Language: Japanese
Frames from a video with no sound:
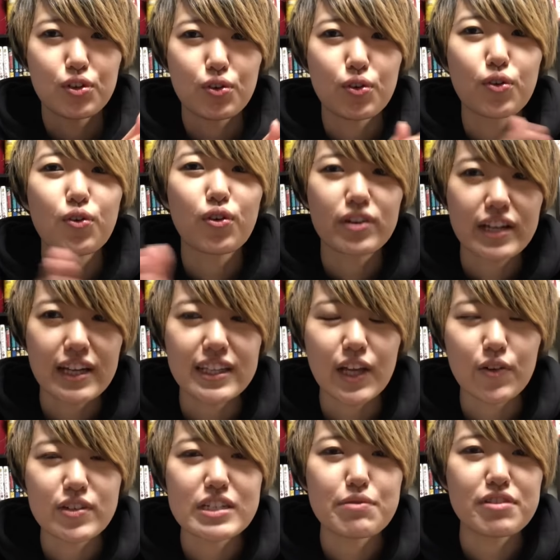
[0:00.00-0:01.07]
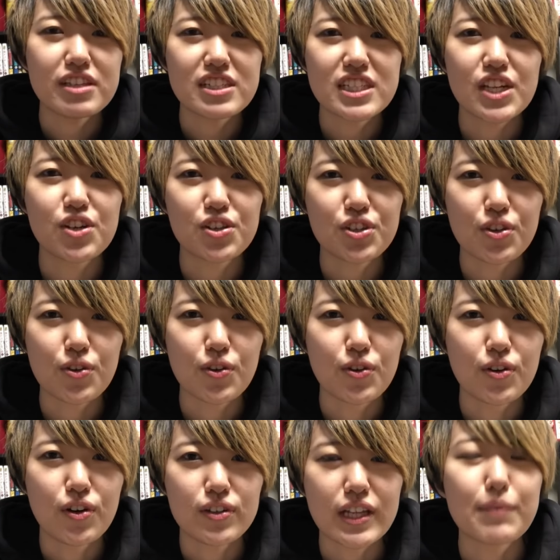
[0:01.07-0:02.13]
今後ね楽しみにしてる人の
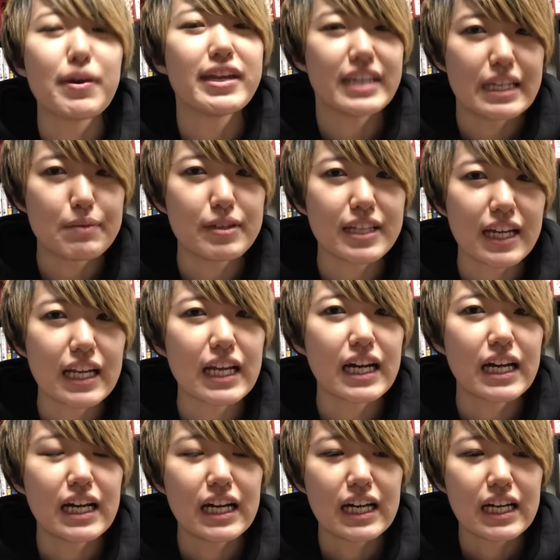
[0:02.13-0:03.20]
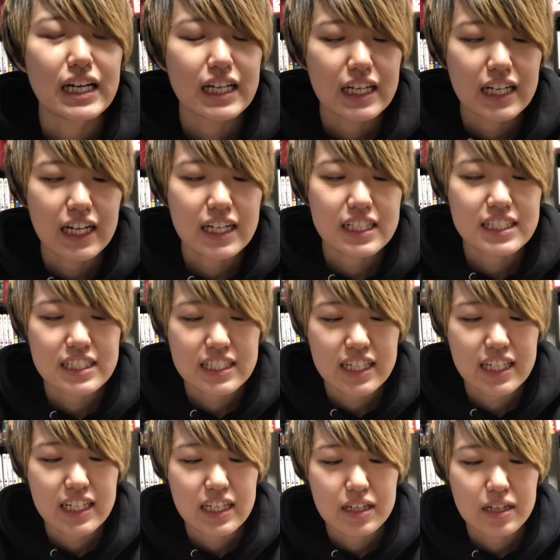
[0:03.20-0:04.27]
ためにみたいな感じ
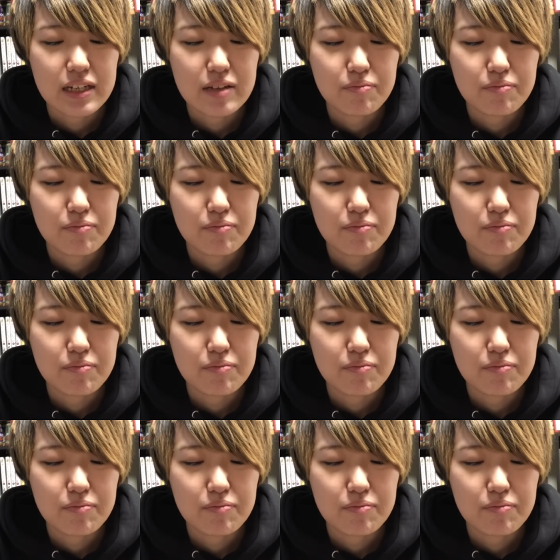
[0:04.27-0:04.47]
で